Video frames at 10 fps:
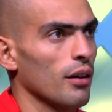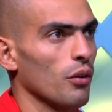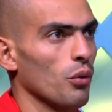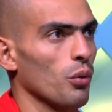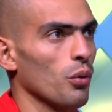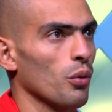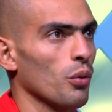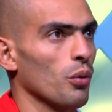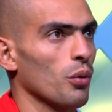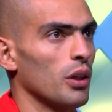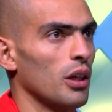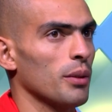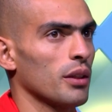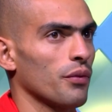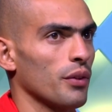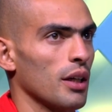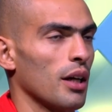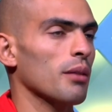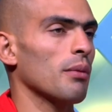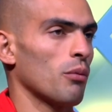ولعبت
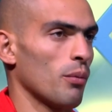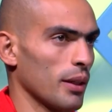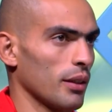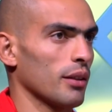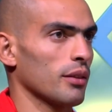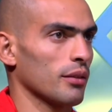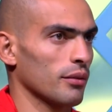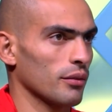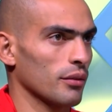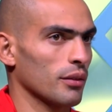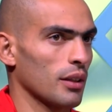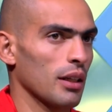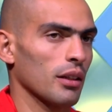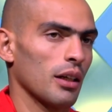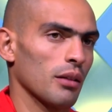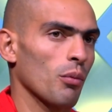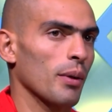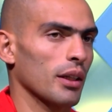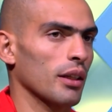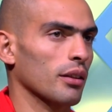فيها اربع مباريات كانت يعني
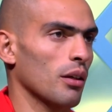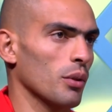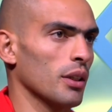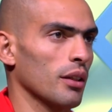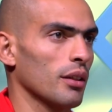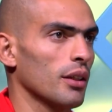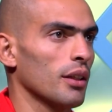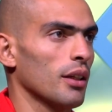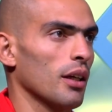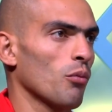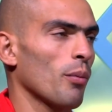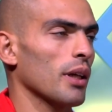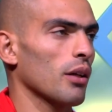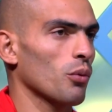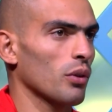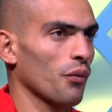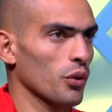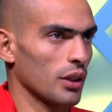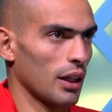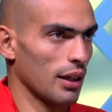مباريات قويه المباراه الاولى
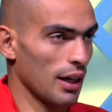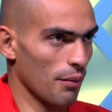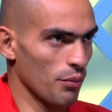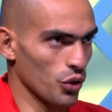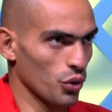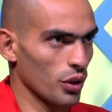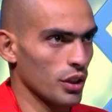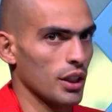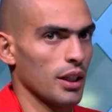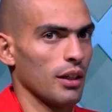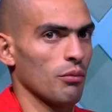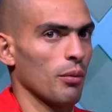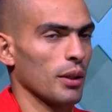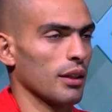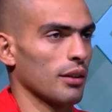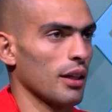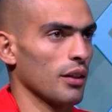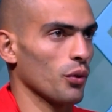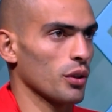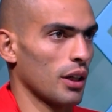فزت على لاعب من جورجيا المباراه الثانيه
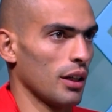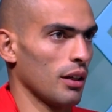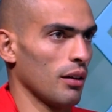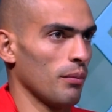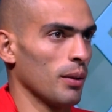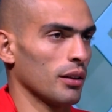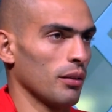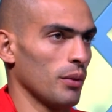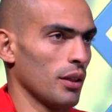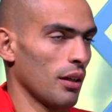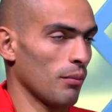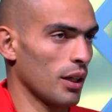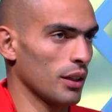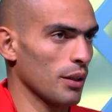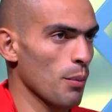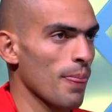فزت على البطل من المانيا